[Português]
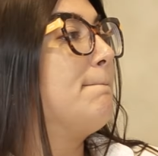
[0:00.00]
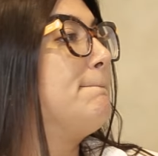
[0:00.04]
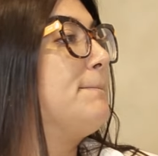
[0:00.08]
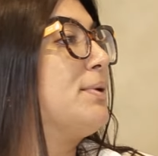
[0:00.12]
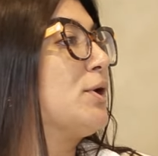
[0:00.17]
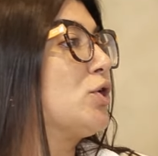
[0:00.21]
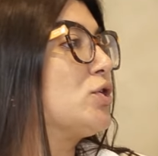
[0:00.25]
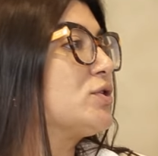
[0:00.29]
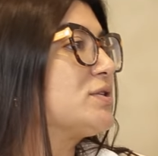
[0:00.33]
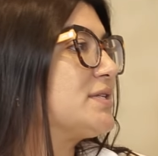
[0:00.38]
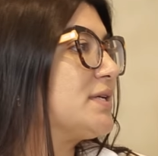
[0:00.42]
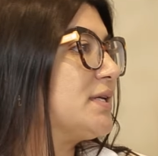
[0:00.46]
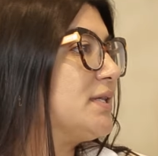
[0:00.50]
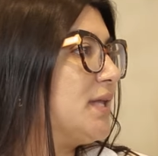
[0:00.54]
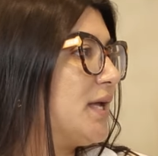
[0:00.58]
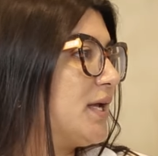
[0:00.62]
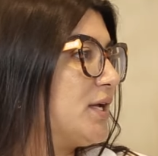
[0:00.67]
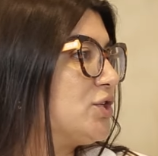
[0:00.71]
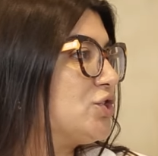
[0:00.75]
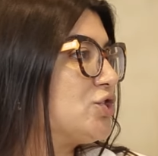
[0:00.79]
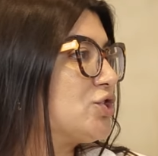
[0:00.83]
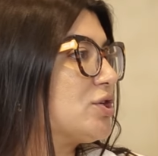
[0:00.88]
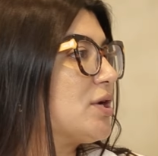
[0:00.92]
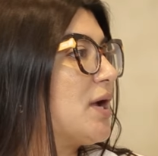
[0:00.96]

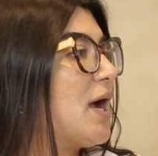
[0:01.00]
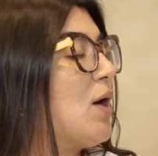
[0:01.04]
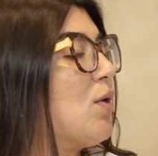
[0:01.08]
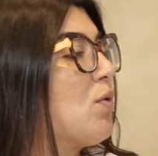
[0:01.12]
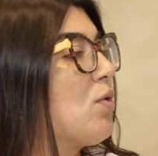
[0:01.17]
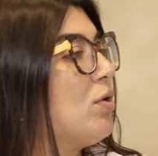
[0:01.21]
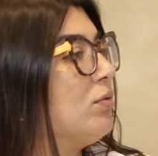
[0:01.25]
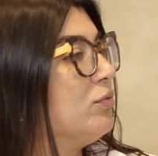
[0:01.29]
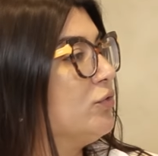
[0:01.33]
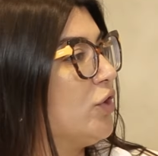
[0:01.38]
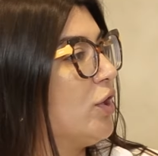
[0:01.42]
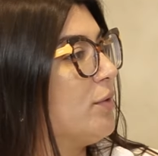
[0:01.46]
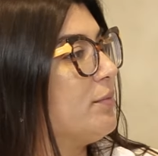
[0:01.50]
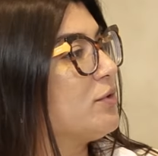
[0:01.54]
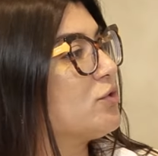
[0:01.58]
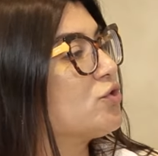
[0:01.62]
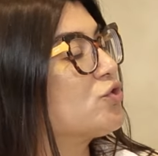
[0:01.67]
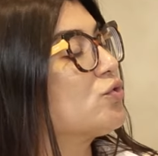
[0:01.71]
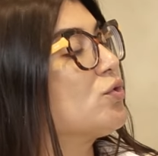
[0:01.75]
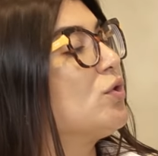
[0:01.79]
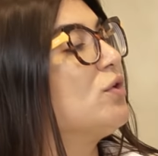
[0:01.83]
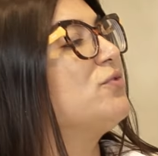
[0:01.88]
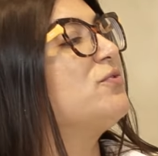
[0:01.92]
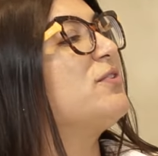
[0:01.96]
procedente ao condômino,
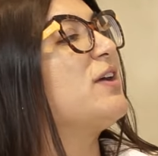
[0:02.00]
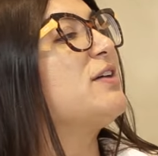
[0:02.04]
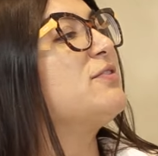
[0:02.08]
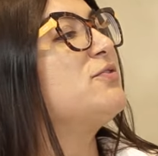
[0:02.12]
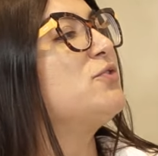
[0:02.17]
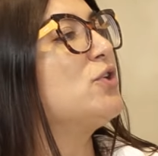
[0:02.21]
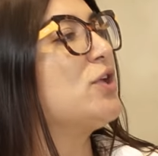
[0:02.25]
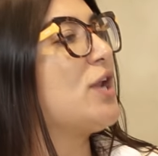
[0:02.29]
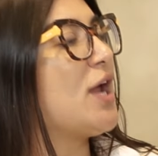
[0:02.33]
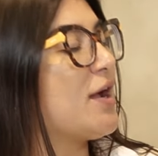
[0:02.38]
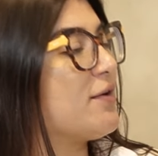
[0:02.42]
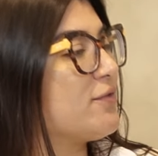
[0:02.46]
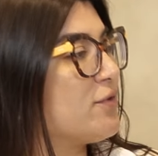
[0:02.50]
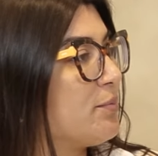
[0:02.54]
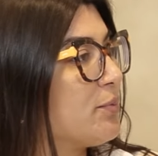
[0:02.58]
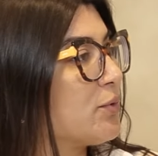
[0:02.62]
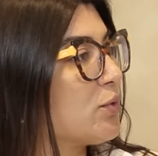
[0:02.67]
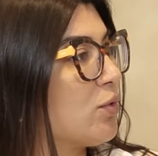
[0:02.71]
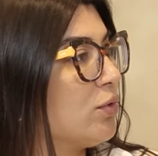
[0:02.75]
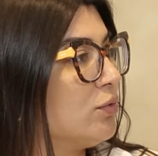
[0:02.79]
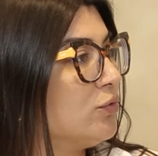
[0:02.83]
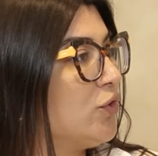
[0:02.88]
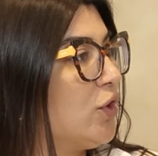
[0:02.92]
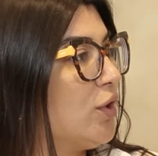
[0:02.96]
julgou favorável para
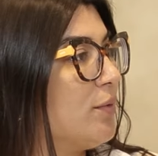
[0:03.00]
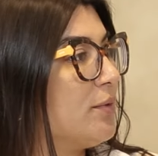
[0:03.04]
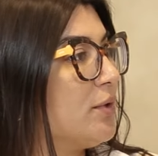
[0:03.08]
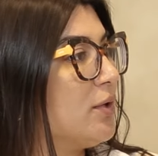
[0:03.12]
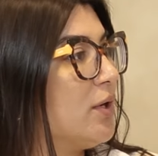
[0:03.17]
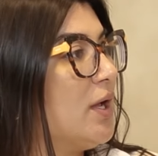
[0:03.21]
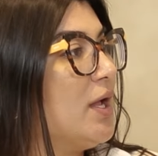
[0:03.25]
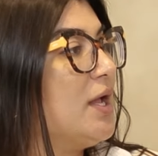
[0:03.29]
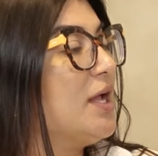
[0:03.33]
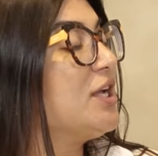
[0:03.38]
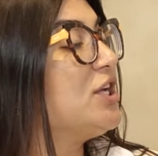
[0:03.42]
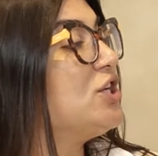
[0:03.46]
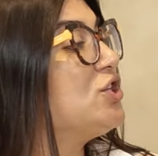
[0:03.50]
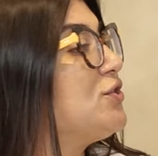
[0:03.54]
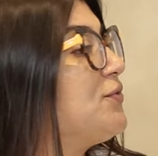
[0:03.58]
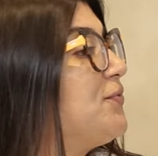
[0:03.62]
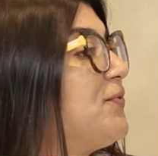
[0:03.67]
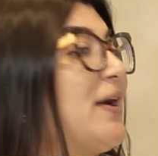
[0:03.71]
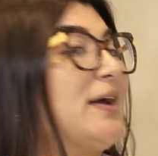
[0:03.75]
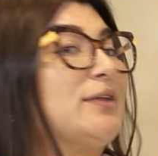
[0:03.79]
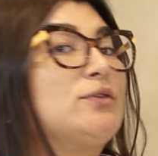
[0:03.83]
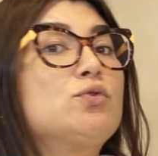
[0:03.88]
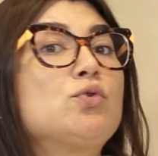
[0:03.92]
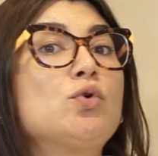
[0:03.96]
o condômino, que de
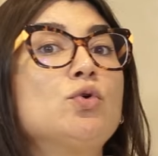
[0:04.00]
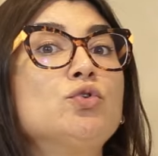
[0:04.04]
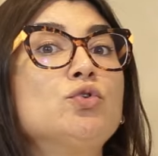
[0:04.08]
fato o